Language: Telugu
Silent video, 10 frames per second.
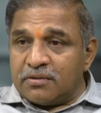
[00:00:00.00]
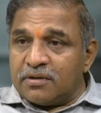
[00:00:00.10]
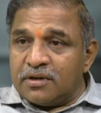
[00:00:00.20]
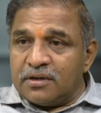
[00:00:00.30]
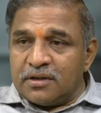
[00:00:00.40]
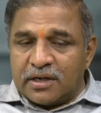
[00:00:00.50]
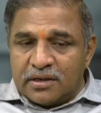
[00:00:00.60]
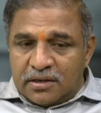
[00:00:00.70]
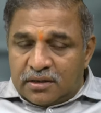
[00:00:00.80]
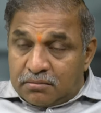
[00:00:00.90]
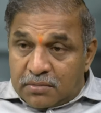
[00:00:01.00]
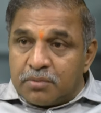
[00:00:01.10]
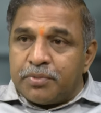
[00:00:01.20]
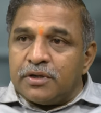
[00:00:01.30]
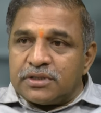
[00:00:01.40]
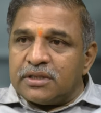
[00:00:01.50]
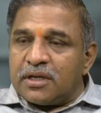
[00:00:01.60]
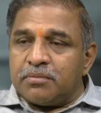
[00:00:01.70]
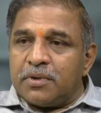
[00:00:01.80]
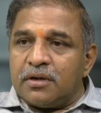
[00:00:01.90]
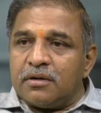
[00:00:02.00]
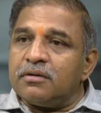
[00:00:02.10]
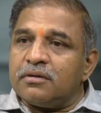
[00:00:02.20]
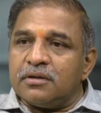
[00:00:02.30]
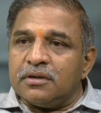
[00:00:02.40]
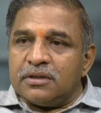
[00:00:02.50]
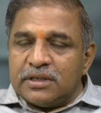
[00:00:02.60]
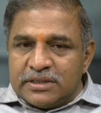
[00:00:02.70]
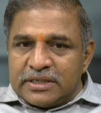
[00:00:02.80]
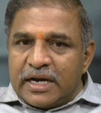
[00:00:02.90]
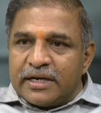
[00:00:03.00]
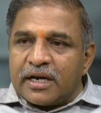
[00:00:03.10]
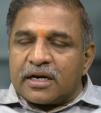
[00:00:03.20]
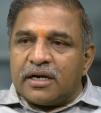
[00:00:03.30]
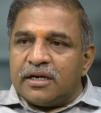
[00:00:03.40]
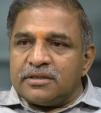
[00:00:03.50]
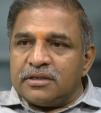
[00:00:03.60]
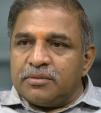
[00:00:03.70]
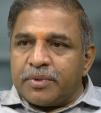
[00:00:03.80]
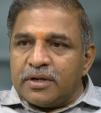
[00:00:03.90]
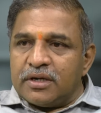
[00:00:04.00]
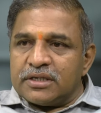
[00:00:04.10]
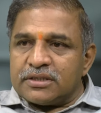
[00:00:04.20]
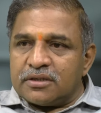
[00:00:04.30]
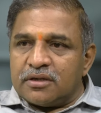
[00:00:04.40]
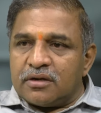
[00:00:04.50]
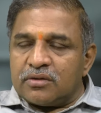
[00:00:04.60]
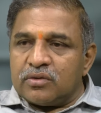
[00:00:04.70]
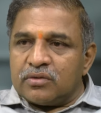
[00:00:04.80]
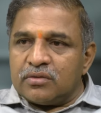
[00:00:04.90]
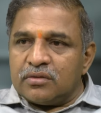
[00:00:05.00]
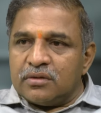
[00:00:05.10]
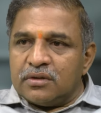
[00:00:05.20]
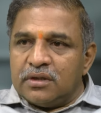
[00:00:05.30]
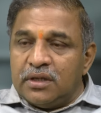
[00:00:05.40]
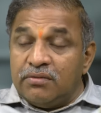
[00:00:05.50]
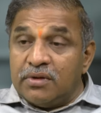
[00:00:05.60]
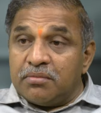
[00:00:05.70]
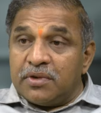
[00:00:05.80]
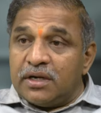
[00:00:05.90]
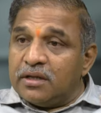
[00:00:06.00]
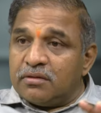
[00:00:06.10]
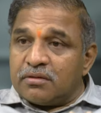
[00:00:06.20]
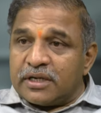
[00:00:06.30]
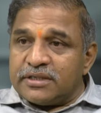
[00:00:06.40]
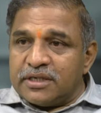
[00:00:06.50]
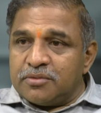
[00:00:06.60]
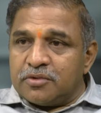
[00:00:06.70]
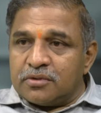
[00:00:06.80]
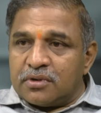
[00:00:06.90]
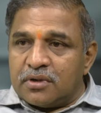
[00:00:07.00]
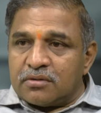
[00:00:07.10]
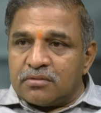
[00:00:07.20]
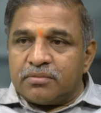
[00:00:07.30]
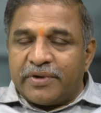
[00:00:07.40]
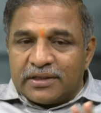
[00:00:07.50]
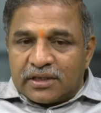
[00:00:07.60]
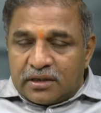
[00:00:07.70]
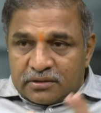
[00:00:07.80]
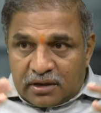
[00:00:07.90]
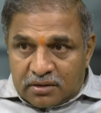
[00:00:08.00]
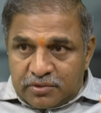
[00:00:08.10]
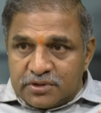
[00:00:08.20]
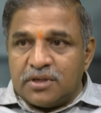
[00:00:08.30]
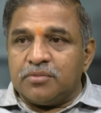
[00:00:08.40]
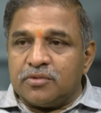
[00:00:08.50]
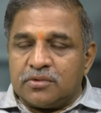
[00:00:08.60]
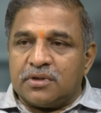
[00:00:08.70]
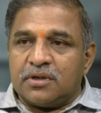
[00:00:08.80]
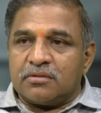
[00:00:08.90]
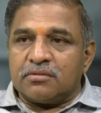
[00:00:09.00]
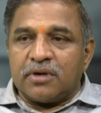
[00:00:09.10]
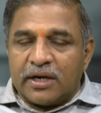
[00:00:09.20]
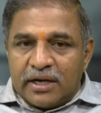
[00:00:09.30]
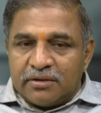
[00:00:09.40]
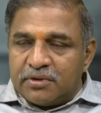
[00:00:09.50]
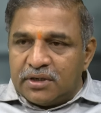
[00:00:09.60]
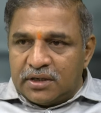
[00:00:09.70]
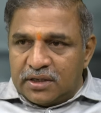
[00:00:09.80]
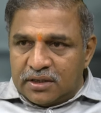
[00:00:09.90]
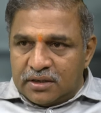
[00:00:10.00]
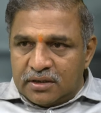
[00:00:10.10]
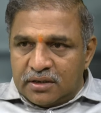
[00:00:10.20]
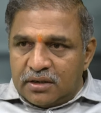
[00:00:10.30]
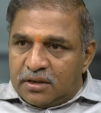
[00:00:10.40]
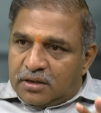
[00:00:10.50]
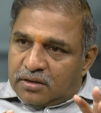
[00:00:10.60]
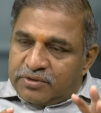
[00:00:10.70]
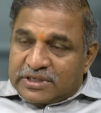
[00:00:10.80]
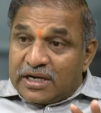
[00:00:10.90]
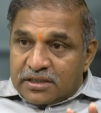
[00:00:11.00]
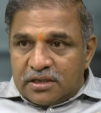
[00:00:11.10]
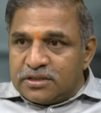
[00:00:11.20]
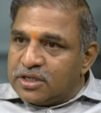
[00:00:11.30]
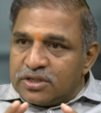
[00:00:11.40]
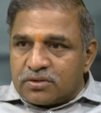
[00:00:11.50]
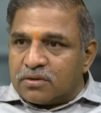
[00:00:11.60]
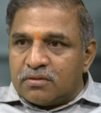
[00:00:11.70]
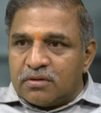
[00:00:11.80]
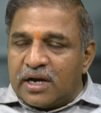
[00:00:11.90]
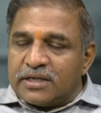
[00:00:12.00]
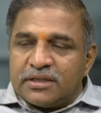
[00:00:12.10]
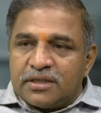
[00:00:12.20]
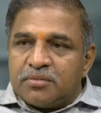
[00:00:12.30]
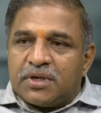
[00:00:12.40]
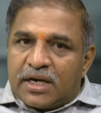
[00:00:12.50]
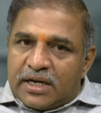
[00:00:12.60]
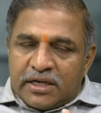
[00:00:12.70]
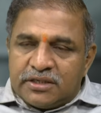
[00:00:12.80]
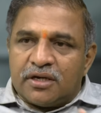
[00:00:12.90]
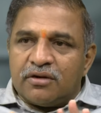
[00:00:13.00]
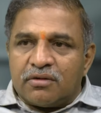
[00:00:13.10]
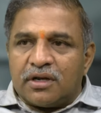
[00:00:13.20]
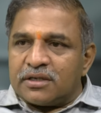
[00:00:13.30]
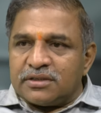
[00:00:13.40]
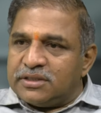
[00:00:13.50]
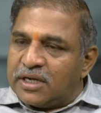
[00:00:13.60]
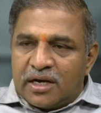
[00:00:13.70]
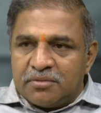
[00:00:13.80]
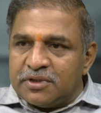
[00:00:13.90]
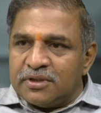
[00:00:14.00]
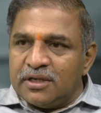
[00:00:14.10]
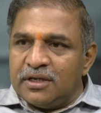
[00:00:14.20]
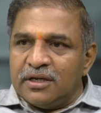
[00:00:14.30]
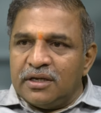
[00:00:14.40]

మీద కూడా మనం పలు సందర్భాల్లో ఇజ్రాయెల్ టెక్నాలజీని ప్రయోగిస్తున్నారు ఈవీఎంలను ఏదో టచ్ చేయబోతున్నారు ఫలితాలను hmm. తారుమూరు చేయబోతున్నారు అనేటువంటి విశ్లేషణలు చేసుకున్నాం ఆ hmm. సందర్భంగా నెట్జన్లు కూడా చాలామంది